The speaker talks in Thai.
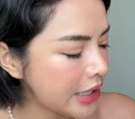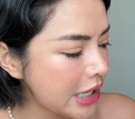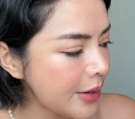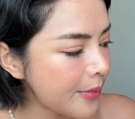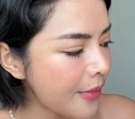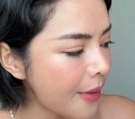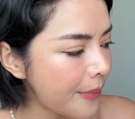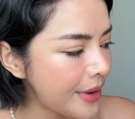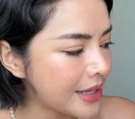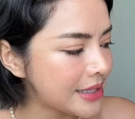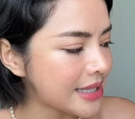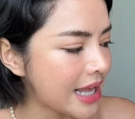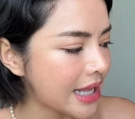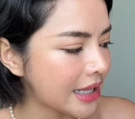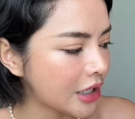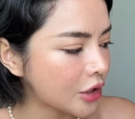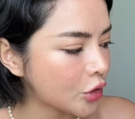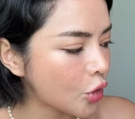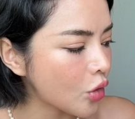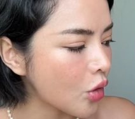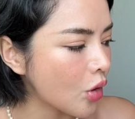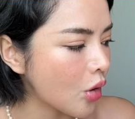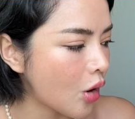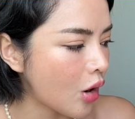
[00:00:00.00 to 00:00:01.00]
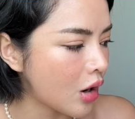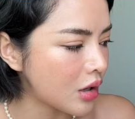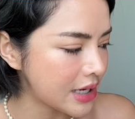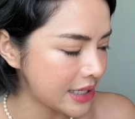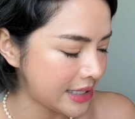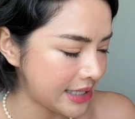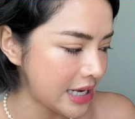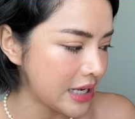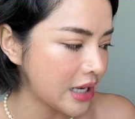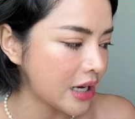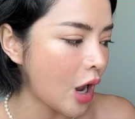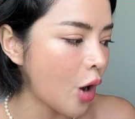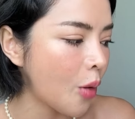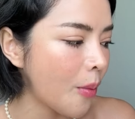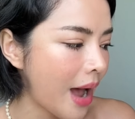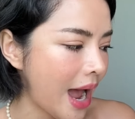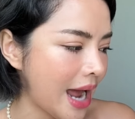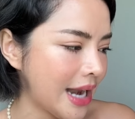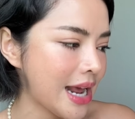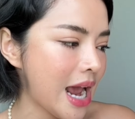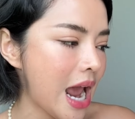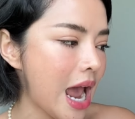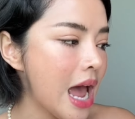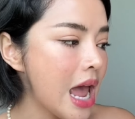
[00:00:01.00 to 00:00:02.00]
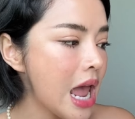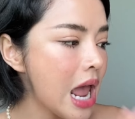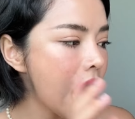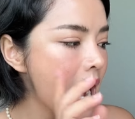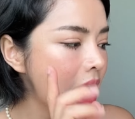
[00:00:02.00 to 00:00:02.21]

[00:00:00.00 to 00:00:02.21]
ที่มันเป็นสารตั้งต้นของคอลลาเจนเข้ามานะคะ